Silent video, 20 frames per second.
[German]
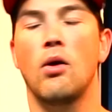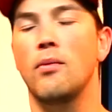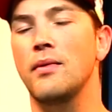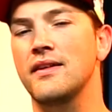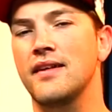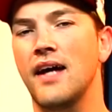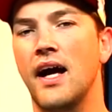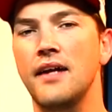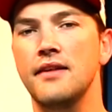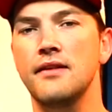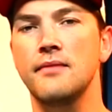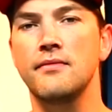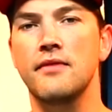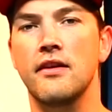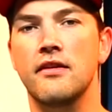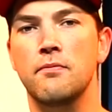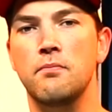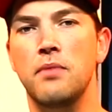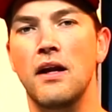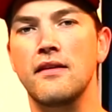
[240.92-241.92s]
Momentan nimmt
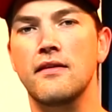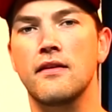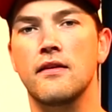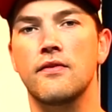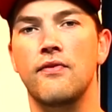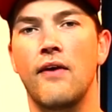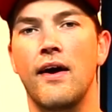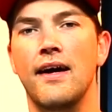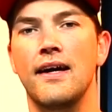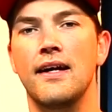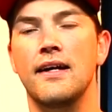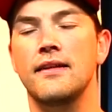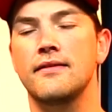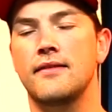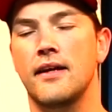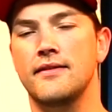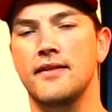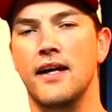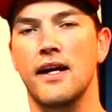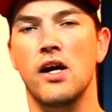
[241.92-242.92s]
es Platz 2
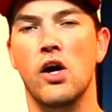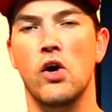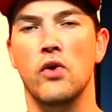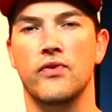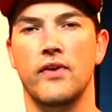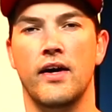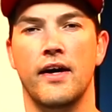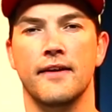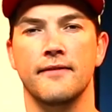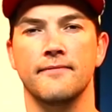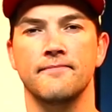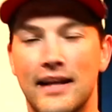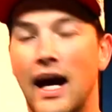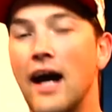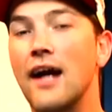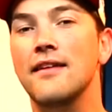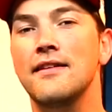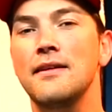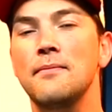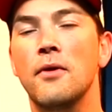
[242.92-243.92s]
hinter Tech House ein.
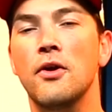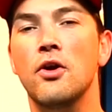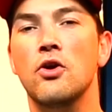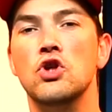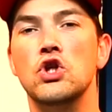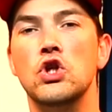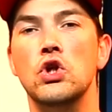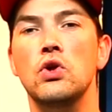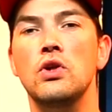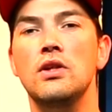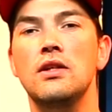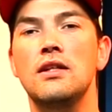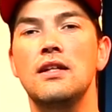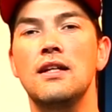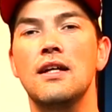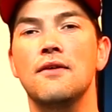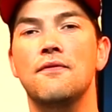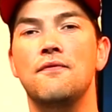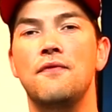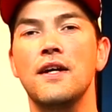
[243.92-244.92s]
Daran sieht man auch schön
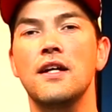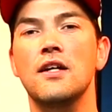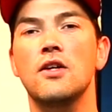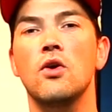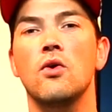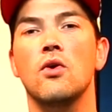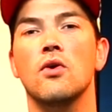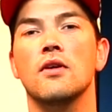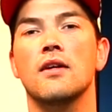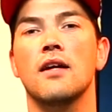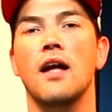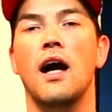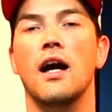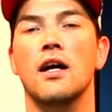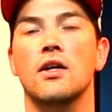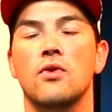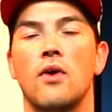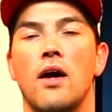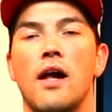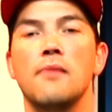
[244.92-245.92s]
die Entwicklung der
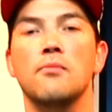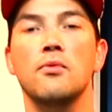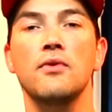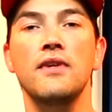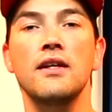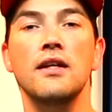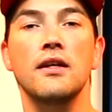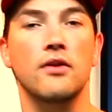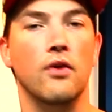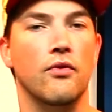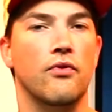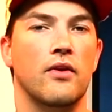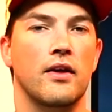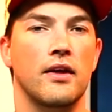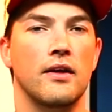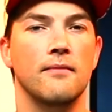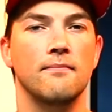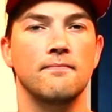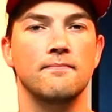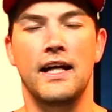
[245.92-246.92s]
aktuellen
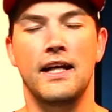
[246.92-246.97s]
Musikindustrie.